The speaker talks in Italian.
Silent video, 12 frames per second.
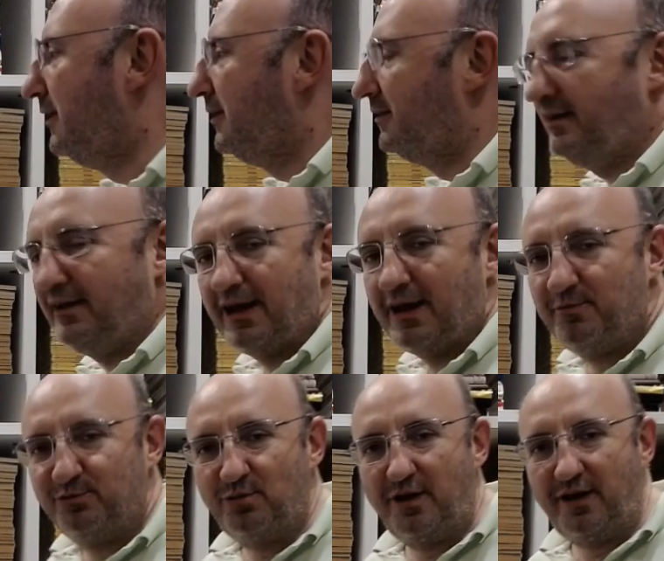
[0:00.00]
dedichiamo
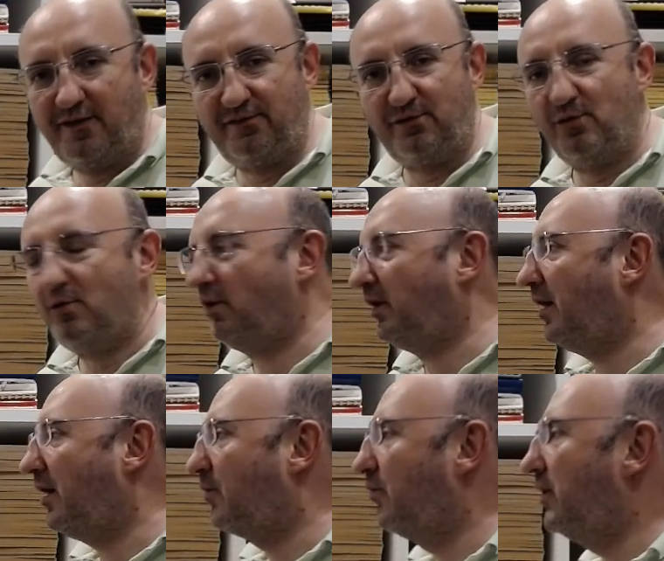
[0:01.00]
due lezioni
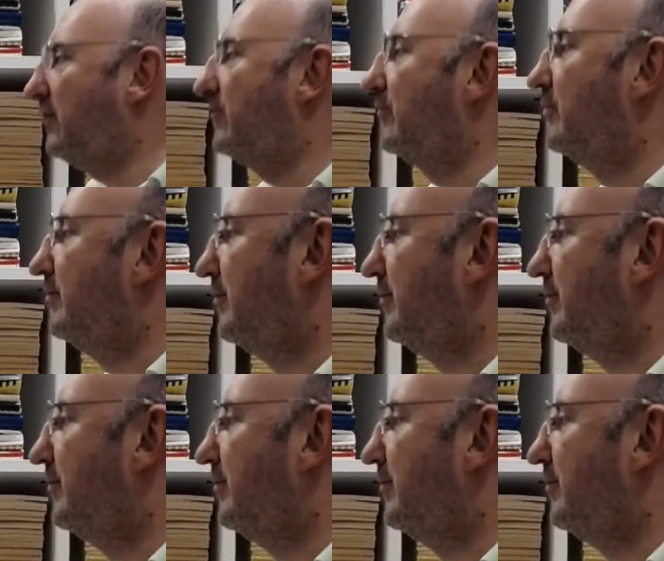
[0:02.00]
a questo.